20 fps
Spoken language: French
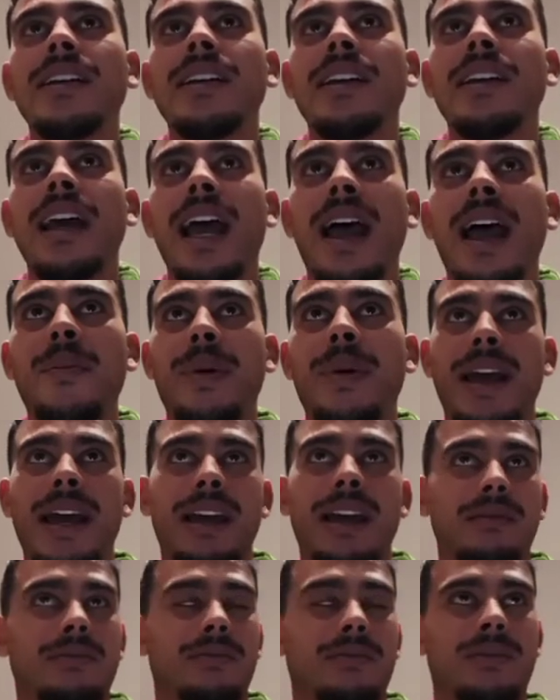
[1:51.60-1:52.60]
eh ben,
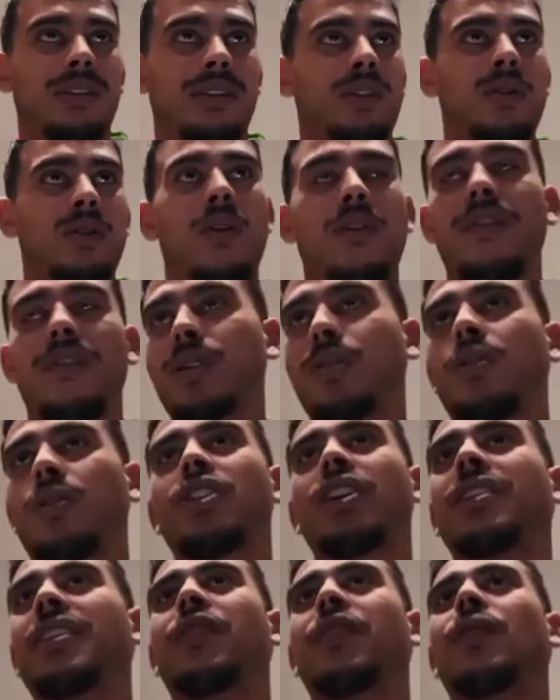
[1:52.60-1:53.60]
on va sortir
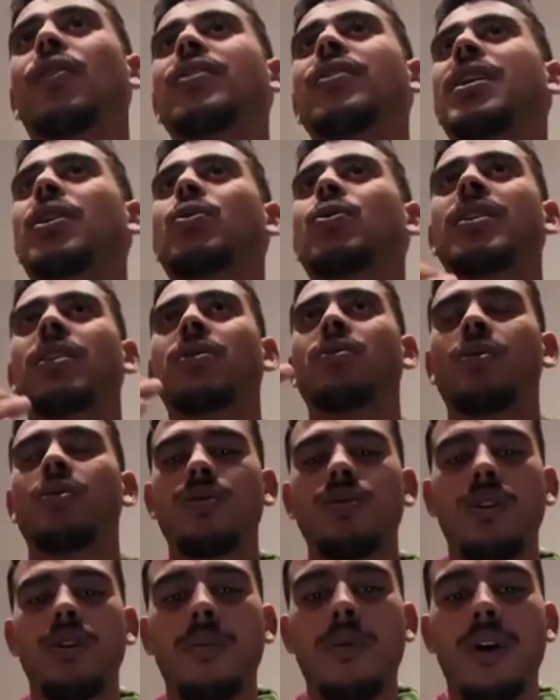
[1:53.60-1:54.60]
des fausses accusations
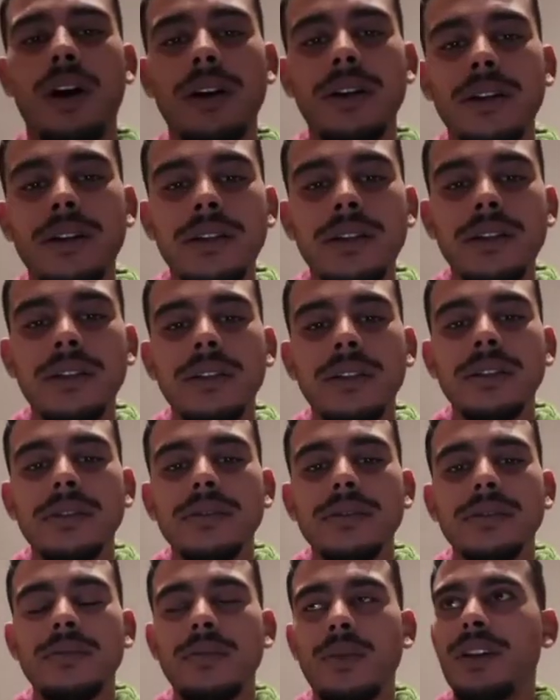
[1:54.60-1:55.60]
sur moi.
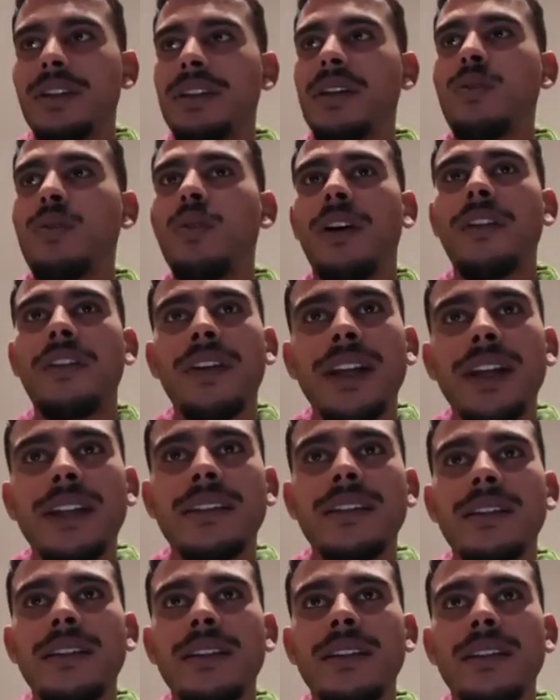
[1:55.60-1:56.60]
Mais on est où en fait
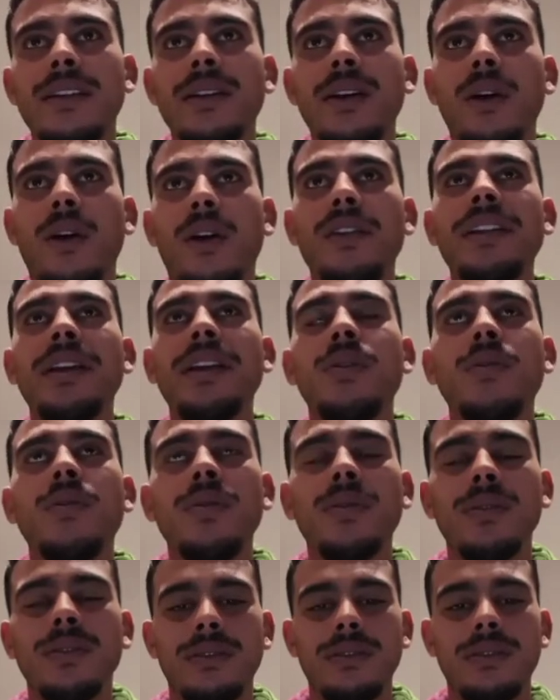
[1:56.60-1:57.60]
On est où
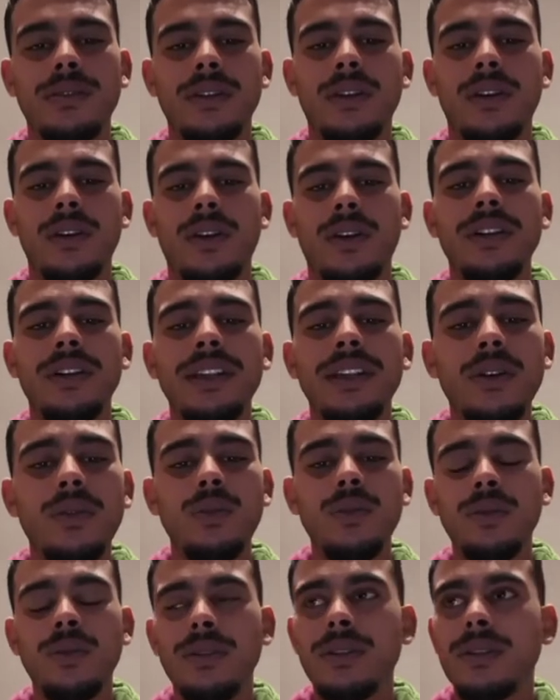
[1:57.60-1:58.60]
On est où
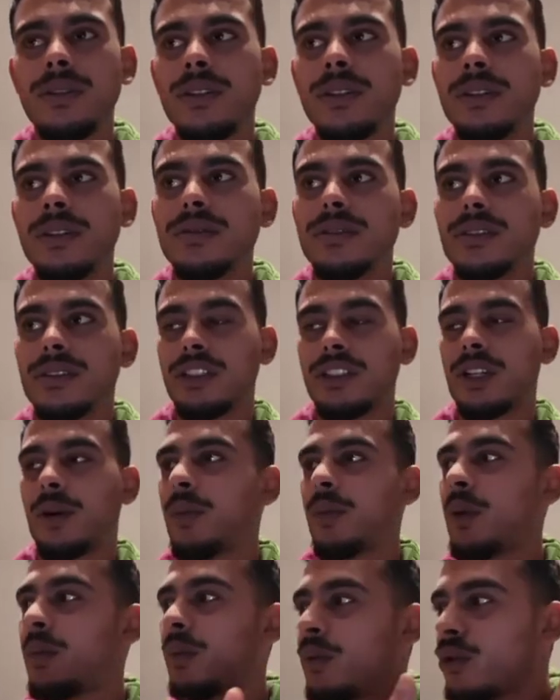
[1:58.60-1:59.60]
J'en
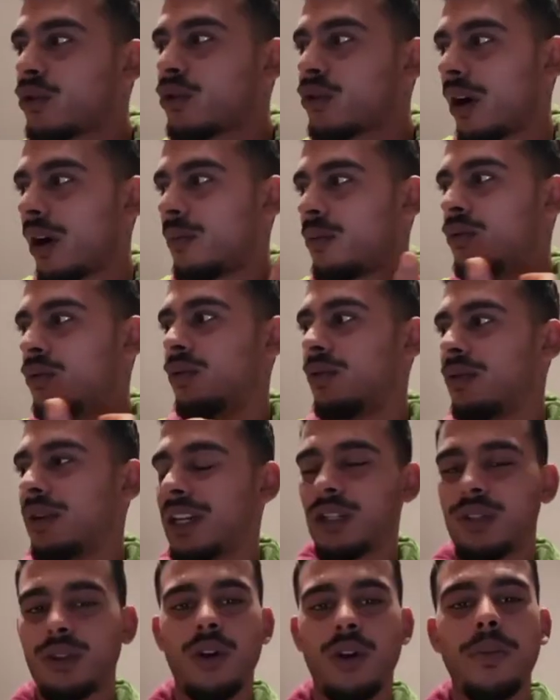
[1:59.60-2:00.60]
peux plus, je suis à bout et
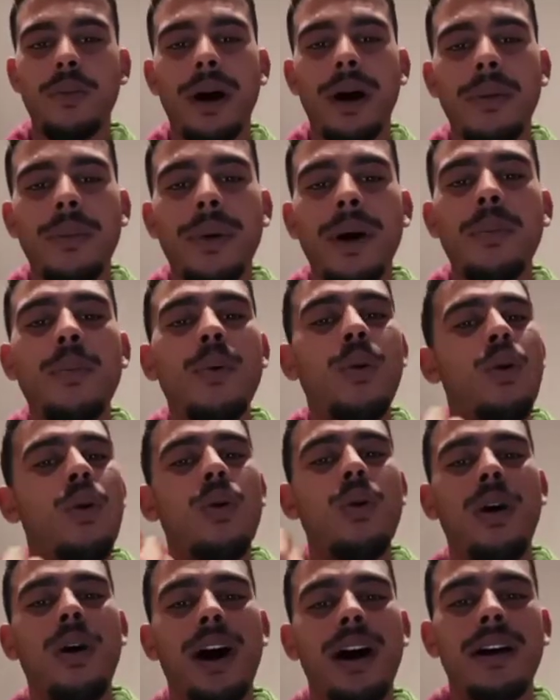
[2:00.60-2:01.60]
je comprends pas
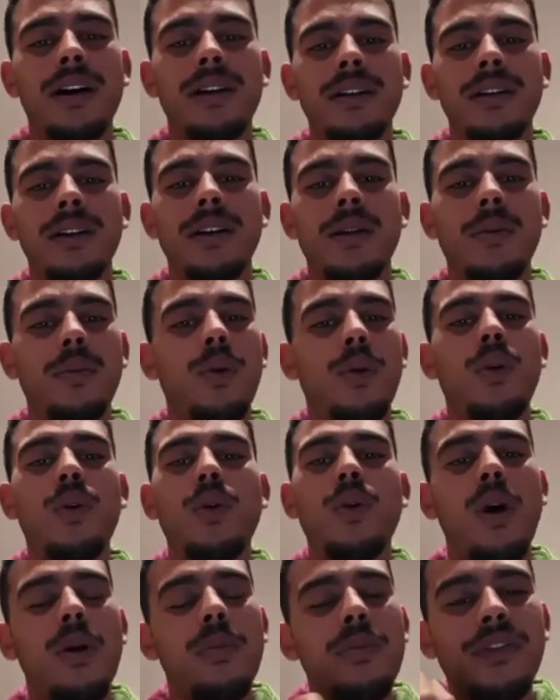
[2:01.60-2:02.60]
pourquoi,
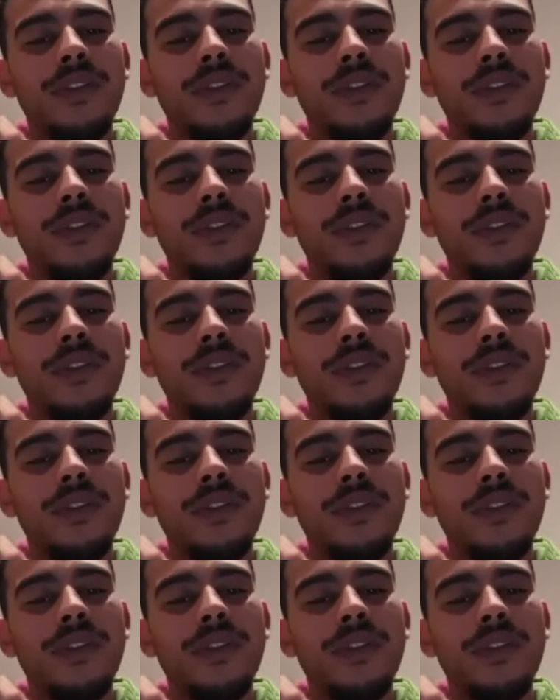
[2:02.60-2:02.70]
pourquoi on me fait